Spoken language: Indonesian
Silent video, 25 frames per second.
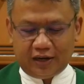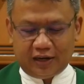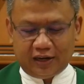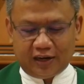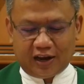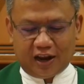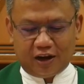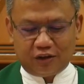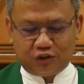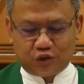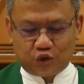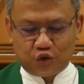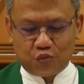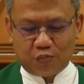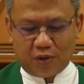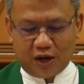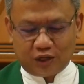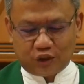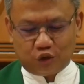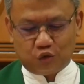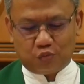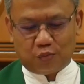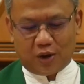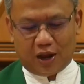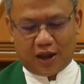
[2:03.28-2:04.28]
dengan
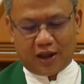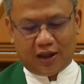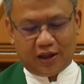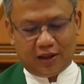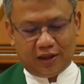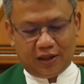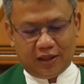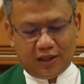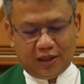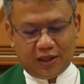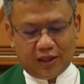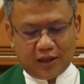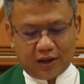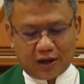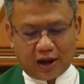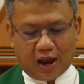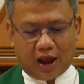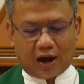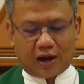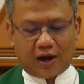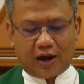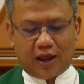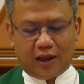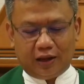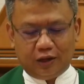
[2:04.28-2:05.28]
cuma-cuma,
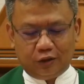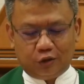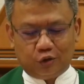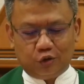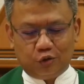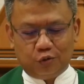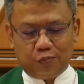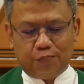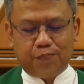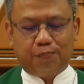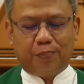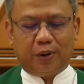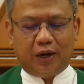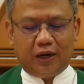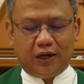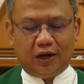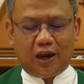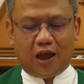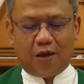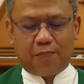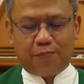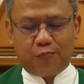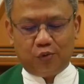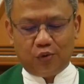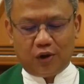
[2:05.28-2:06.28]
karena itu
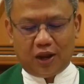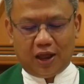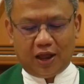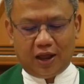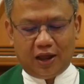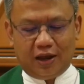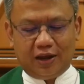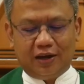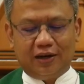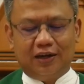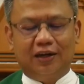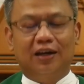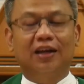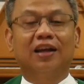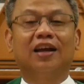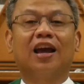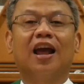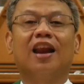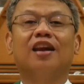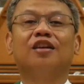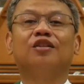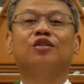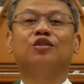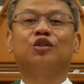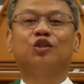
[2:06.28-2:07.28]
berilah pula
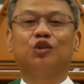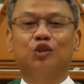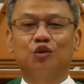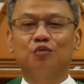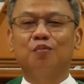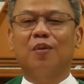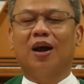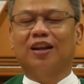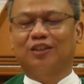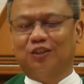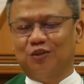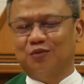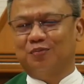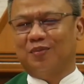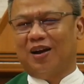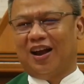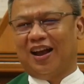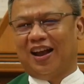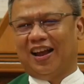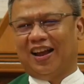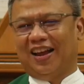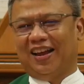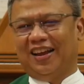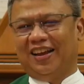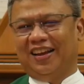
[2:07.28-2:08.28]
dengan
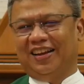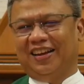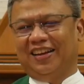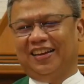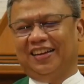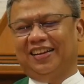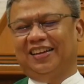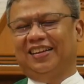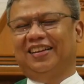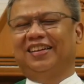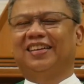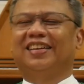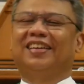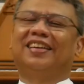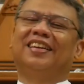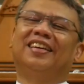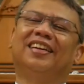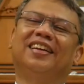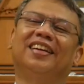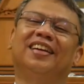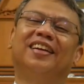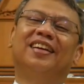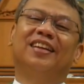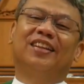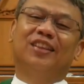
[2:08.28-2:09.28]
cuma-cuma.
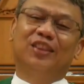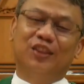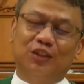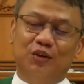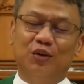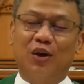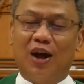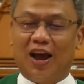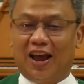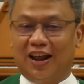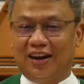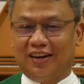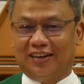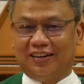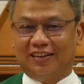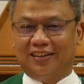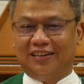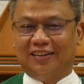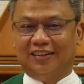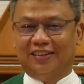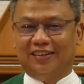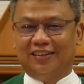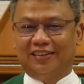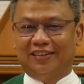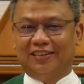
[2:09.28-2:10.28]
Tuhan
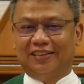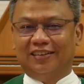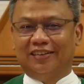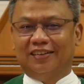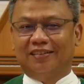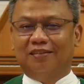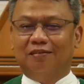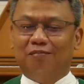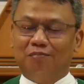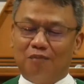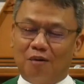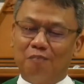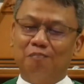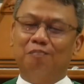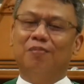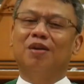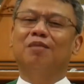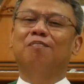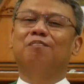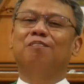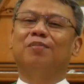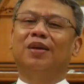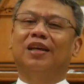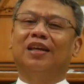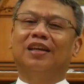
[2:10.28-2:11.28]

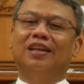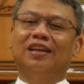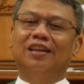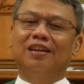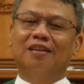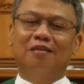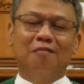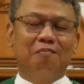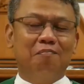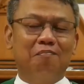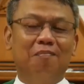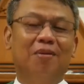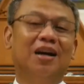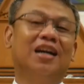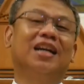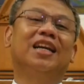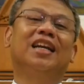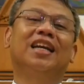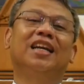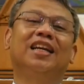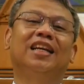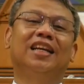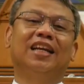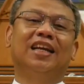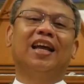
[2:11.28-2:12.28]
membimbing,
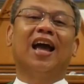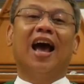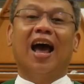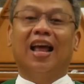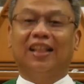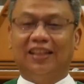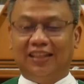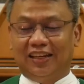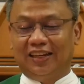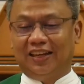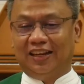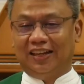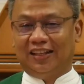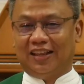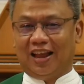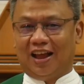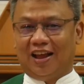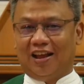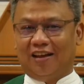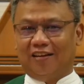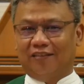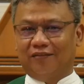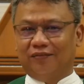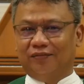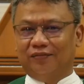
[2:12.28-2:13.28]
mendidik hati kita